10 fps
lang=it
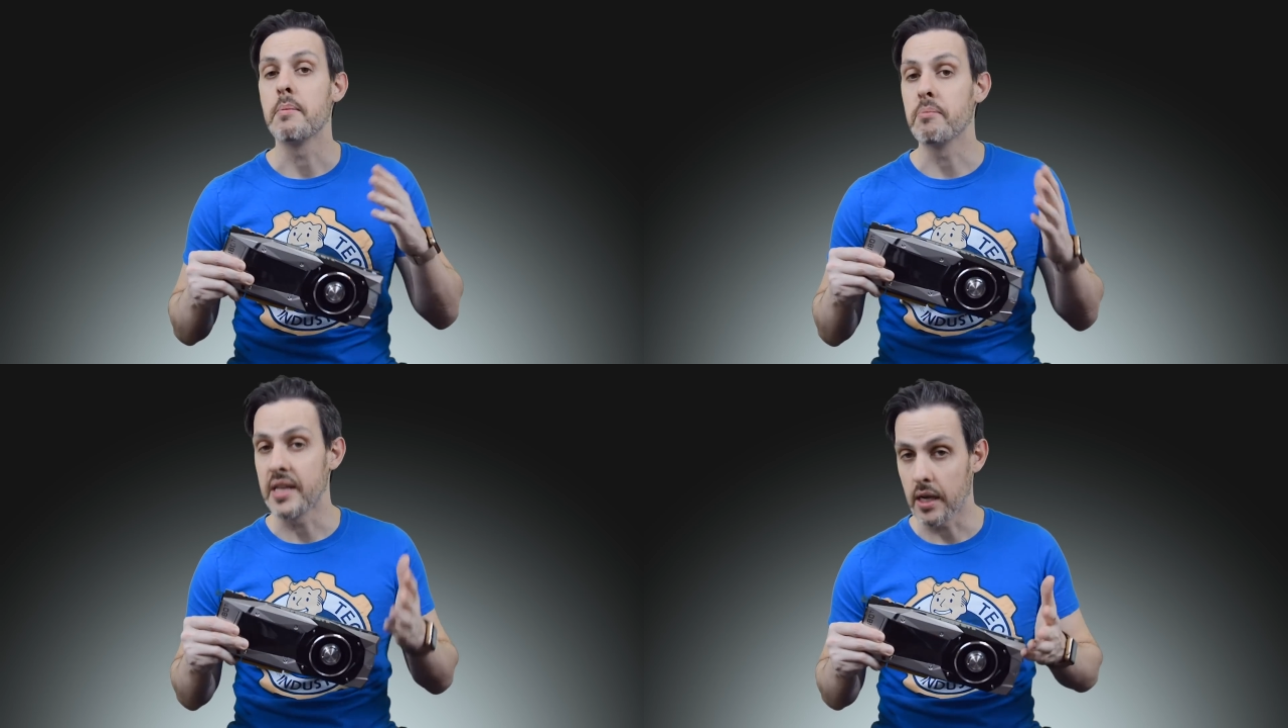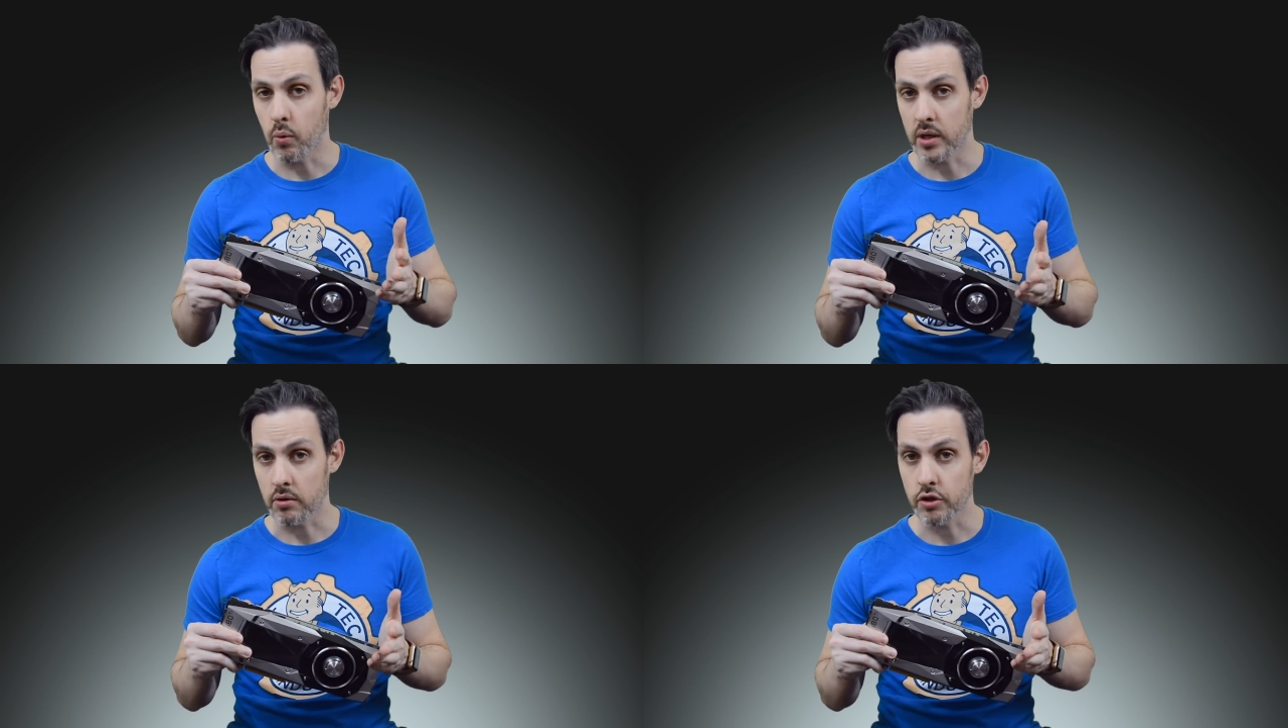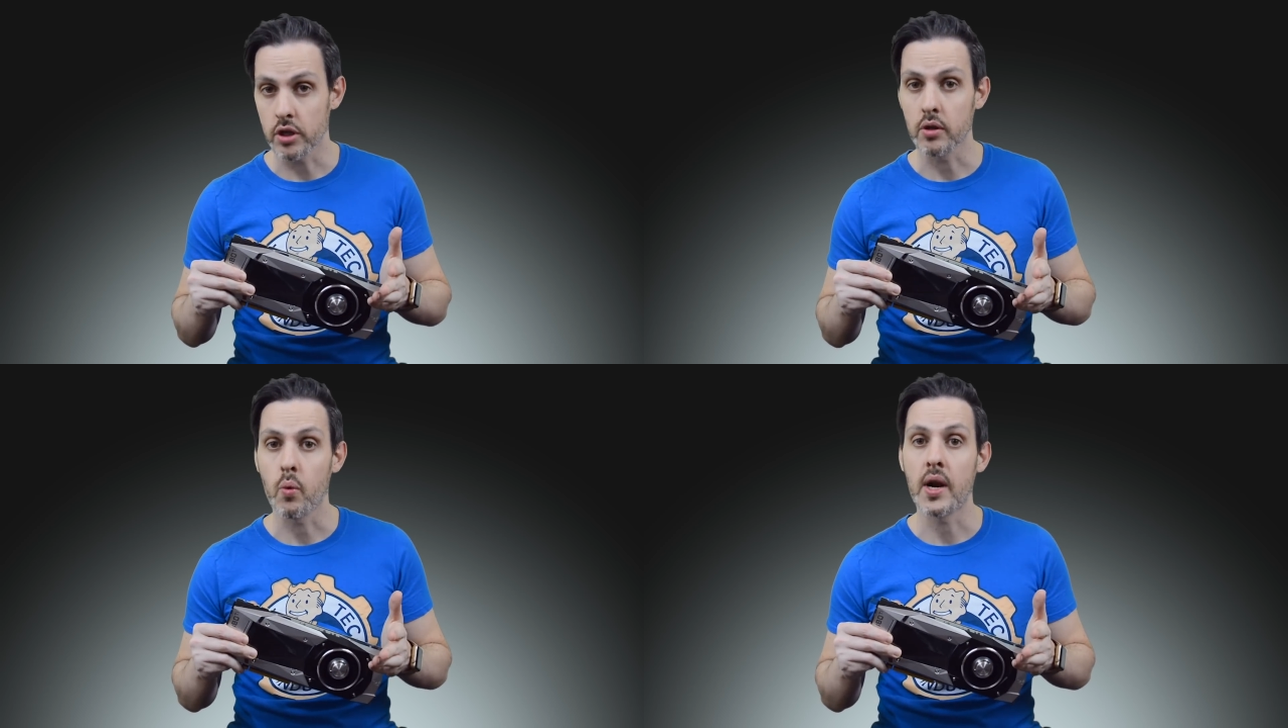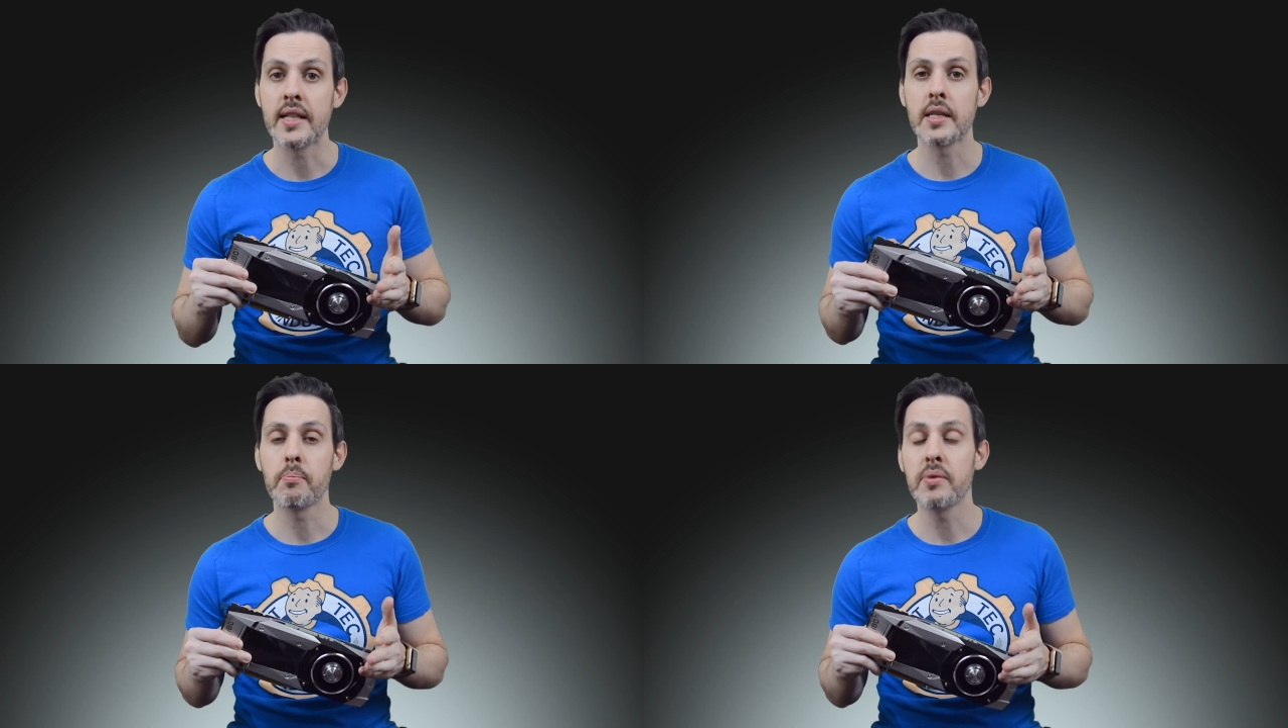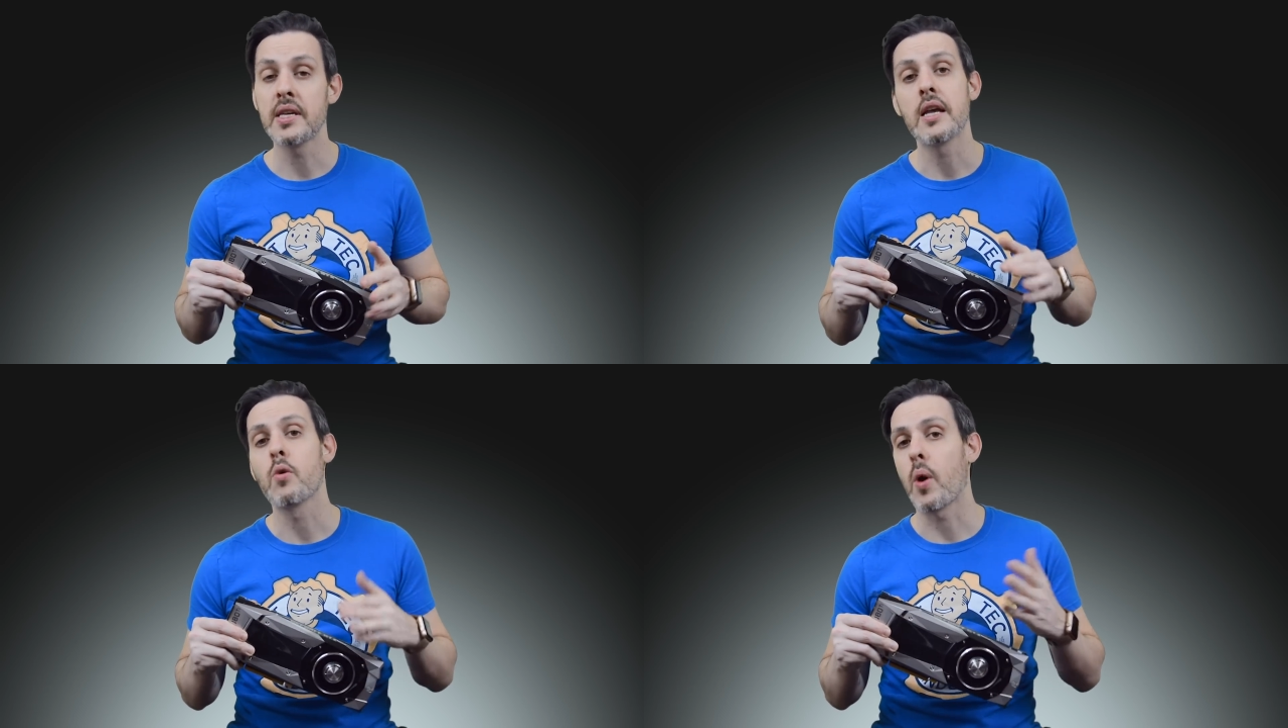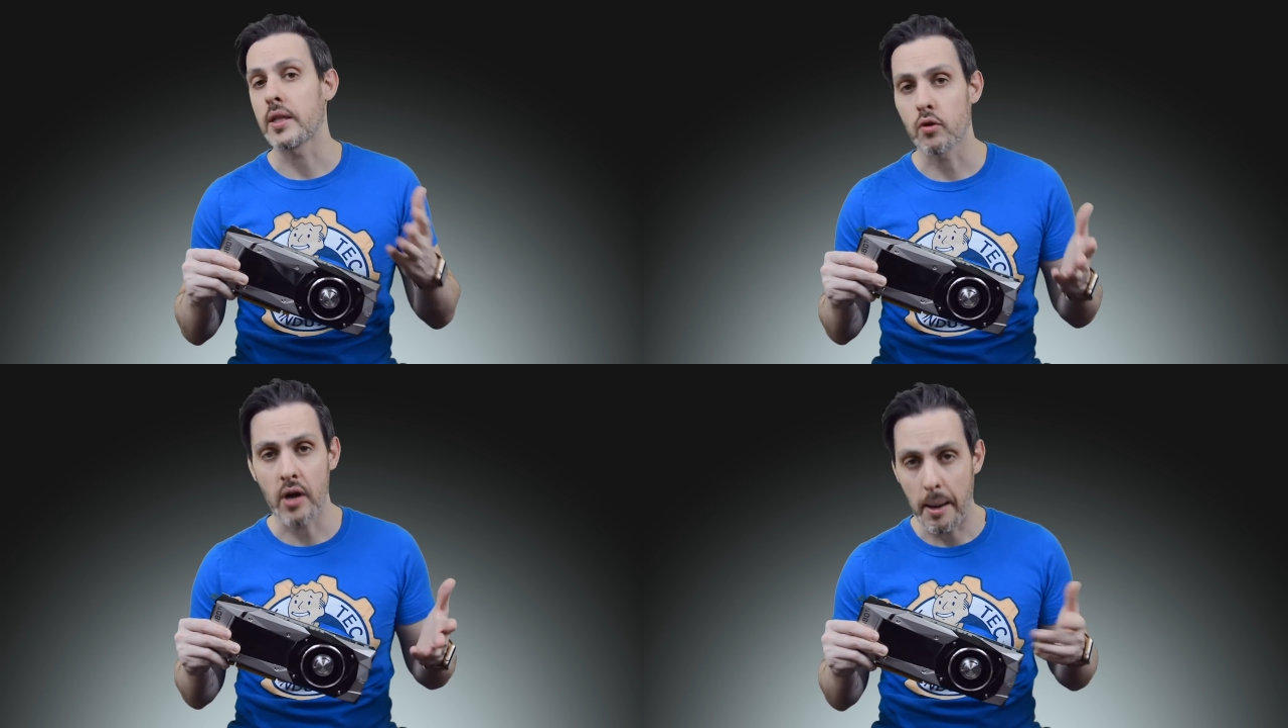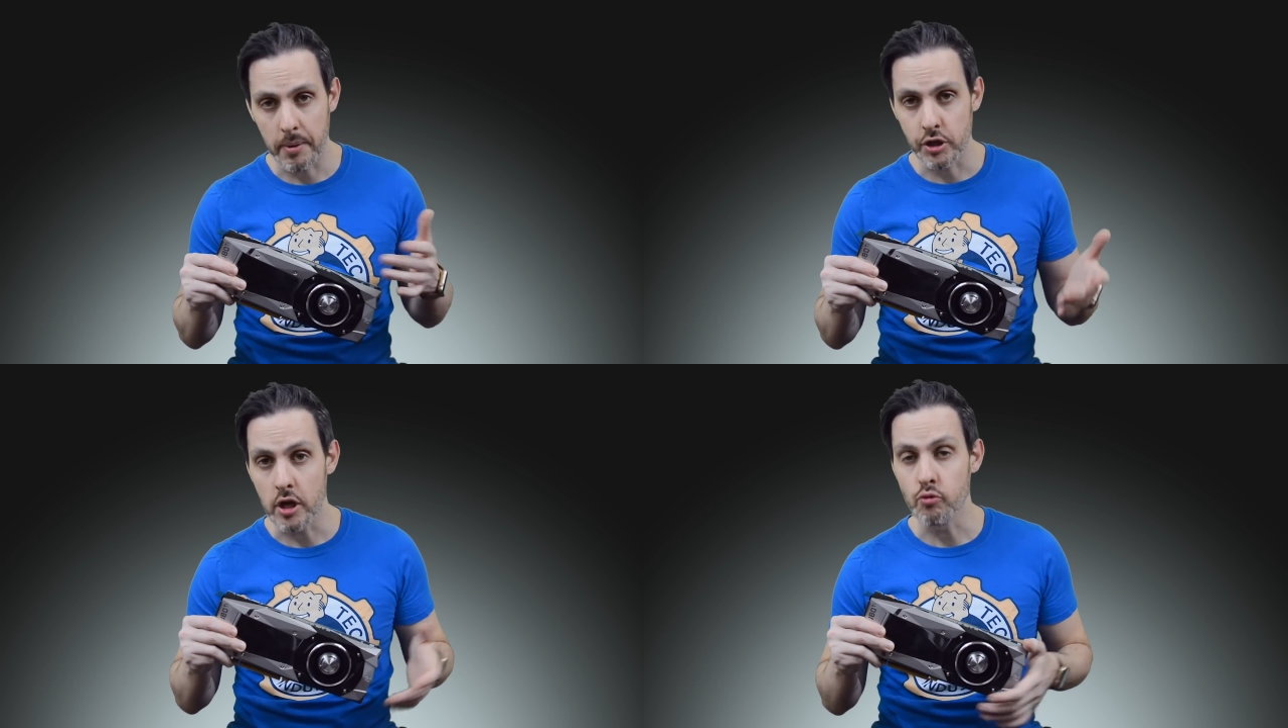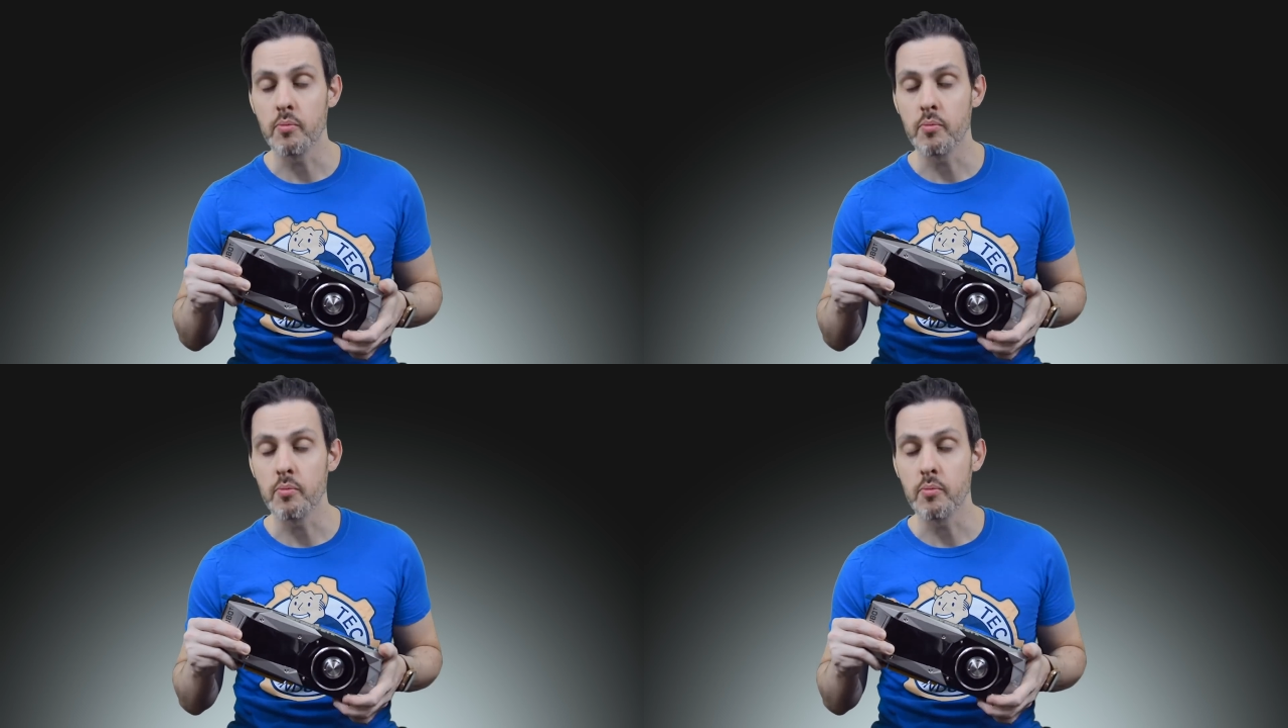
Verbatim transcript: 1440p e il 4K, cioè il